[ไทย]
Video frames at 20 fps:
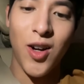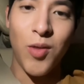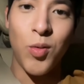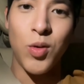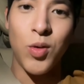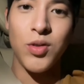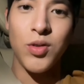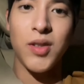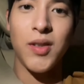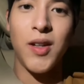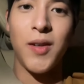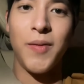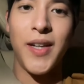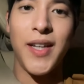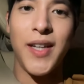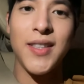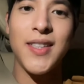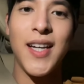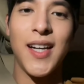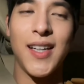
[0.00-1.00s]
ขอบคุณสำหรับ
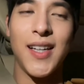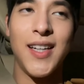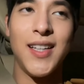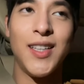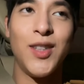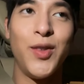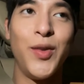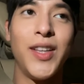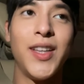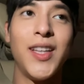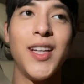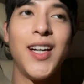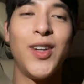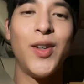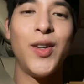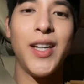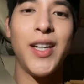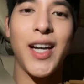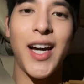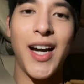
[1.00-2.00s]
แฮชแท็กในทวิตเตอ
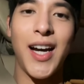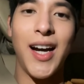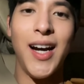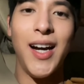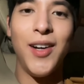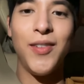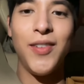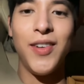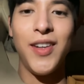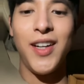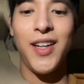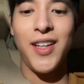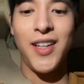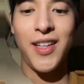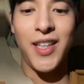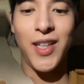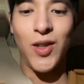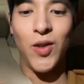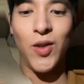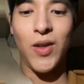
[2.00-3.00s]
ร์ด้วยนะครับ
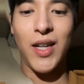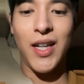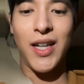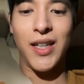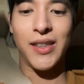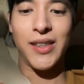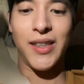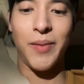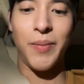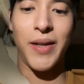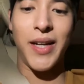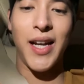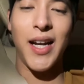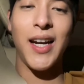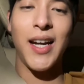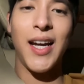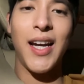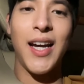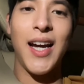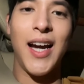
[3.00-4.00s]
เดี๋ยวกำลังจะไป
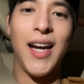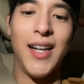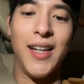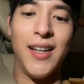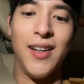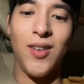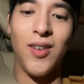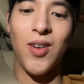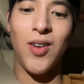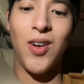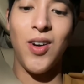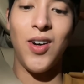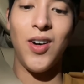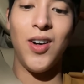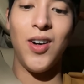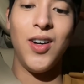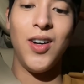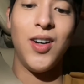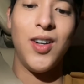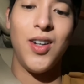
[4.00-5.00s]
นั่งไล่อ่าน แล้วก็
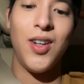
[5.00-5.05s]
